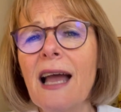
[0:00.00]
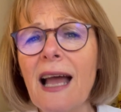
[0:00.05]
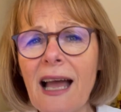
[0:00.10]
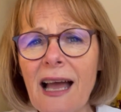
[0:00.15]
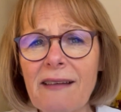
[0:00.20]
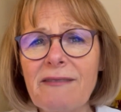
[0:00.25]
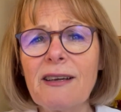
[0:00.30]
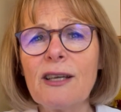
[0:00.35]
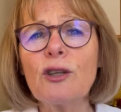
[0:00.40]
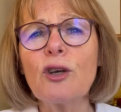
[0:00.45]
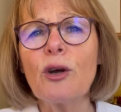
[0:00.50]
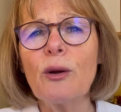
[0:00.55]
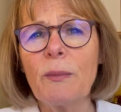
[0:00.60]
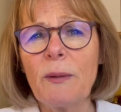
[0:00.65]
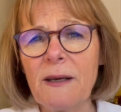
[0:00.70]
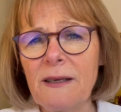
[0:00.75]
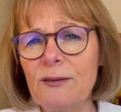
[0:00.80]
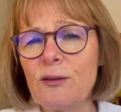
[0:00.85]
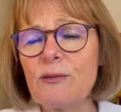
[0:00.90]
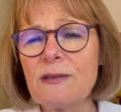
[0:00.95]
avant de
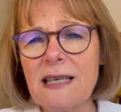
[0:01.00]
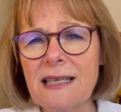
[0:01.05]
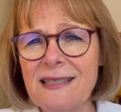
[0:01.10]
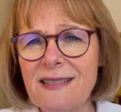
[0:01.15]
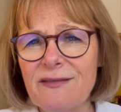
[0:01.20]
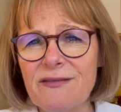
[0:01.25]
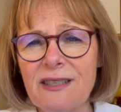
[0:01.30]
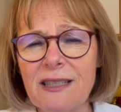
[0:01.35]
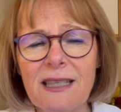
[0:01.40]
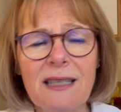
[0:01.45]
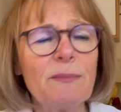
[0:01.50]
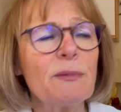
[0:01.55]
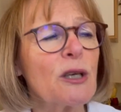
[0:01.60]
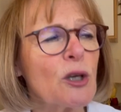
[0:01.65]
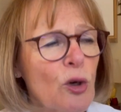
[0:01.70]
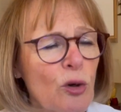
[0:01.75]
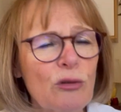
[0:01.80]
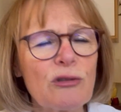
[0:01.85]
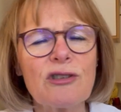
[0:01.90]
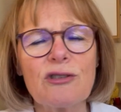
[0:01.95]
reprendre nos activités puis
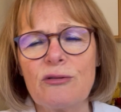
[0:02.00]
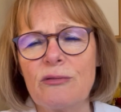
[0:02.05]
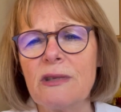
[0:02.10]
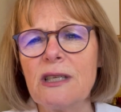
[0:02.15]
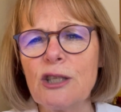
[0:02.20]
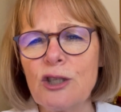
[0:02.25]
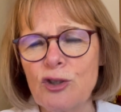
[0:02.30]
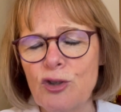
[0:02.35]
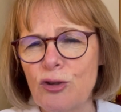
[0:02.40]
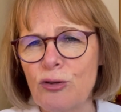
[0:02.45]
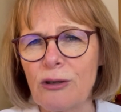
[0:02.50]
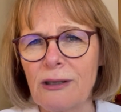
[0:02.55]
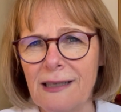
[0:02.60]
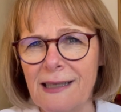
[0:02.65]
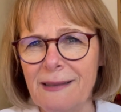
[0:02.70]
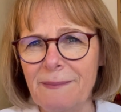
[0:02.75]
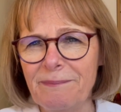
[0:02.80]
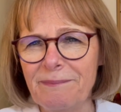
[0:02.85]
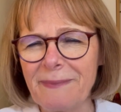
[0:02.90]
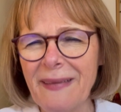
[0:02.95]
continuer notre
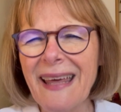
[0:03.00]
journée.